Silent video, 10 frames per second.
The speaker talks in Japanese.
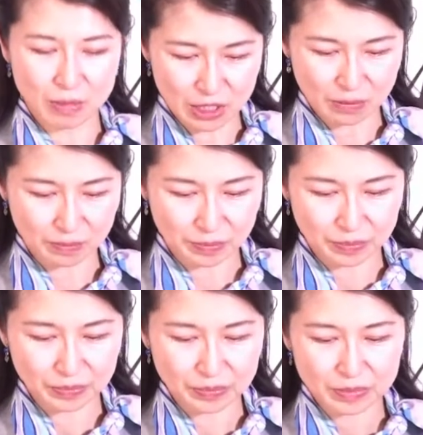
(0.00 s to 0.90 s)
います。
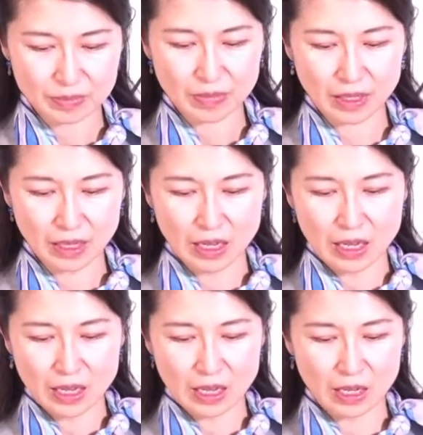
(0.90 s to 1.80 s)

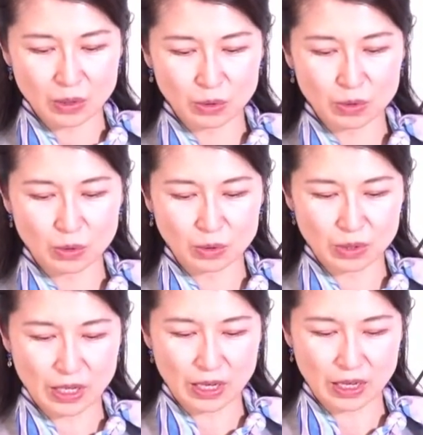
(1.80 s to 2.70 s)
えー、というこ
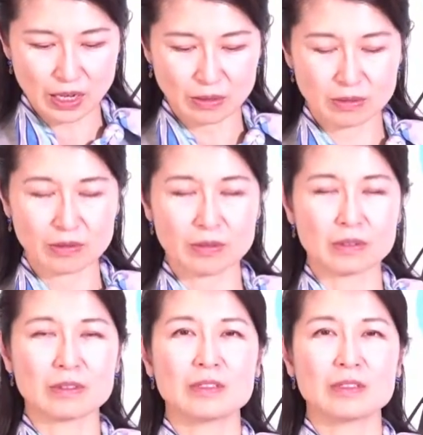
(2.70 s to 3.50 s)
とで、あの